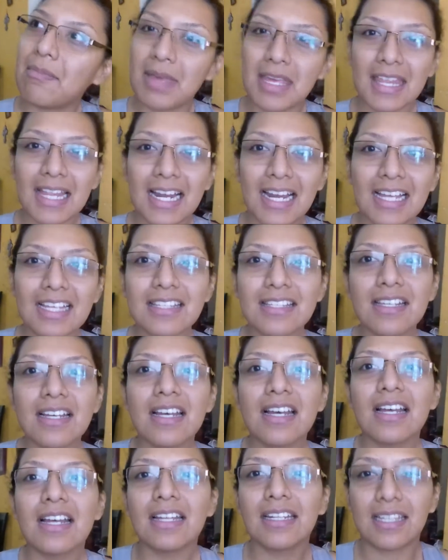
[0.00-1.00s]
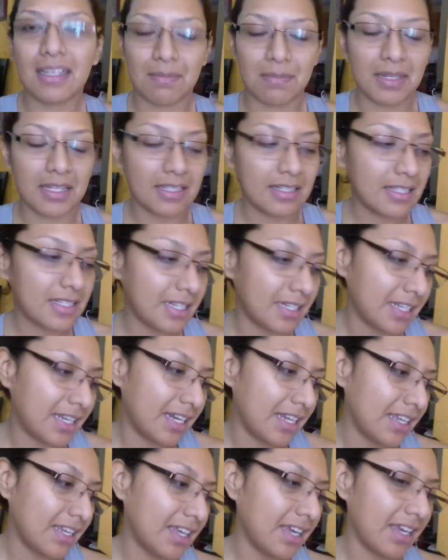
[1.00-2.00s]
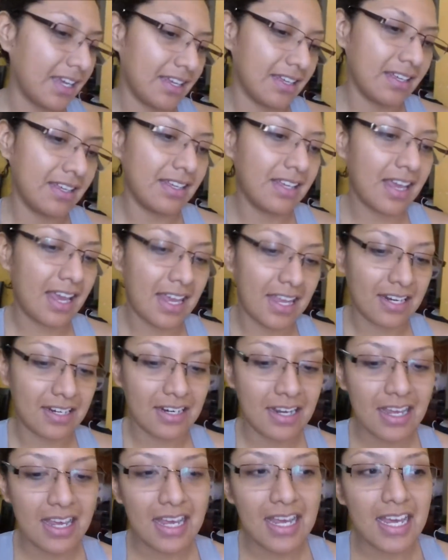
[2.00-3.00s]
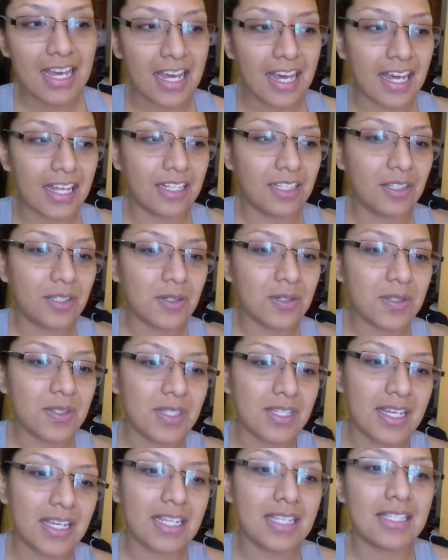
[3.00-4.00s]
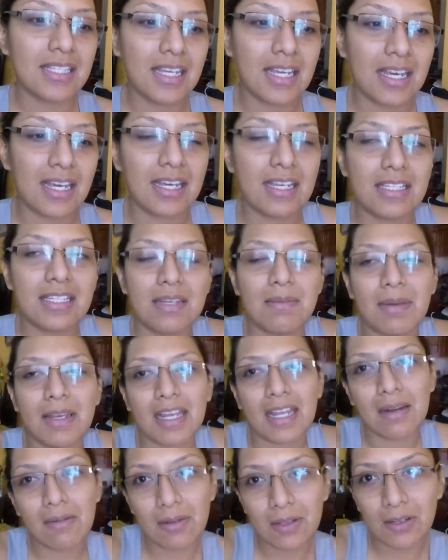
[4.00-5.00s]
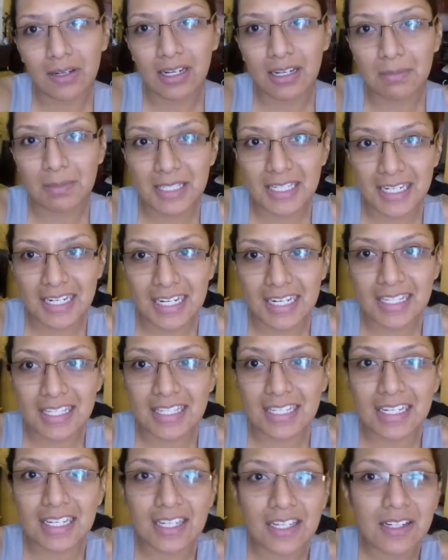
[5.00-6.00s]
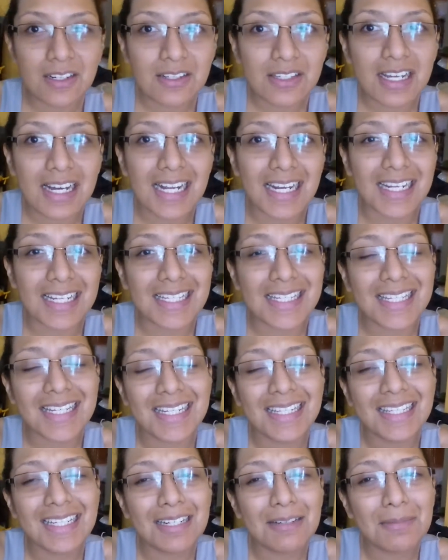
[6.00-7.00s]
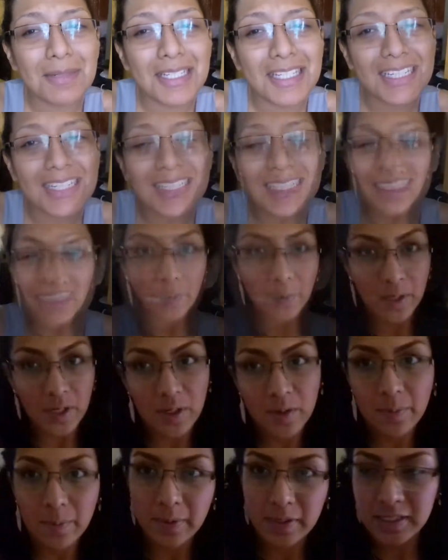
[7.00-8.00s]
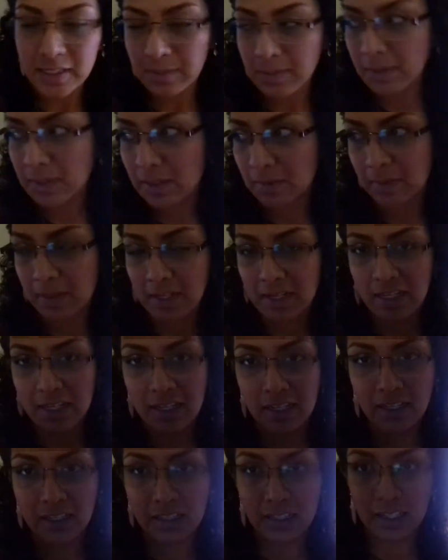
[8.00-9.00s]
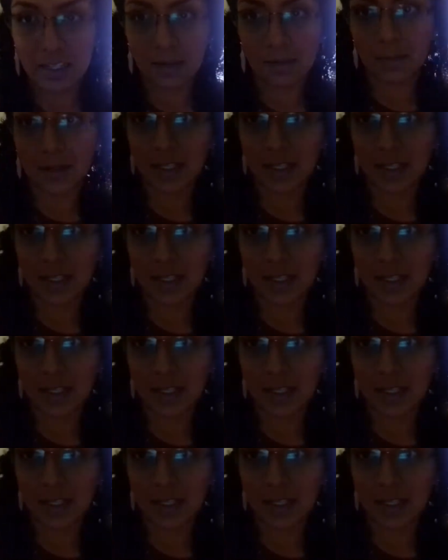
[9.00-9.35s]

amígdalas también se tienen que, que ir. Entonces, eh, sí, mañana me tocan mis análisis clínicos a las 7 de la mañana. Bueno, pues ya me terminé de